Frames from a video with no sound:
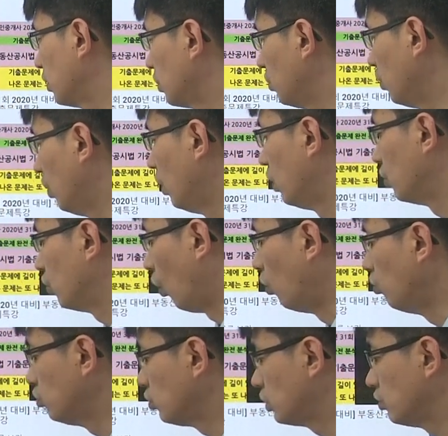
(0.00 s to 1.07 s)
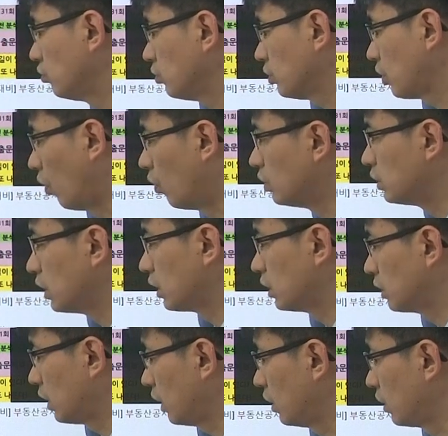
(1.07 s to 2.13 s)
그리고 너무 쉬운
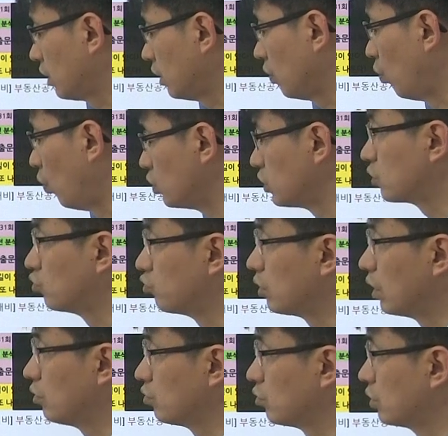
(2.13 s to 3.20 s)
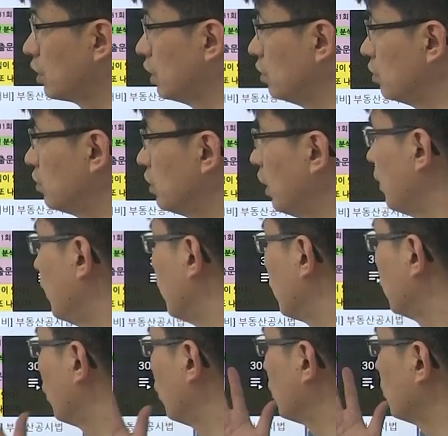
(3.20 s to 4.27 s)
경제기사 읽기 59강으로 되어 있는데
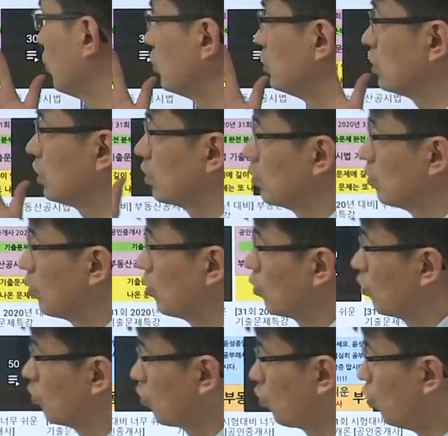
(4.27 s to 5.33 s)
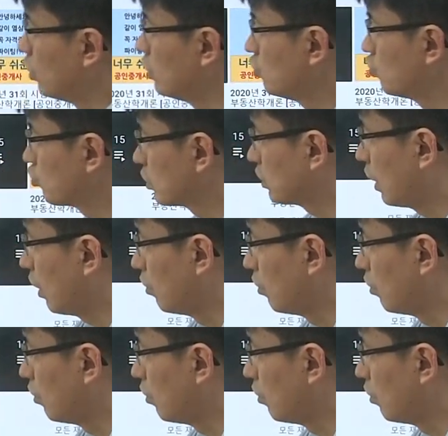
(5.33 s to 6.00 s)
여기 뭐 이제 공인중개사